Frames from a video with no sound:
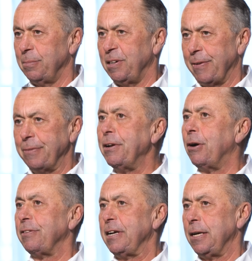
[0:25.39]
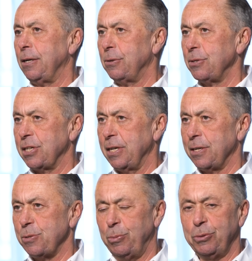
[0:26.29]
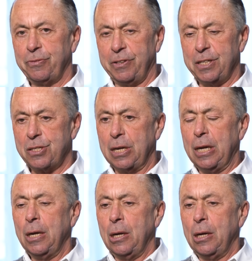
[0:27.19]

mit Waffen aufeinander losgehen, dass Blut fließt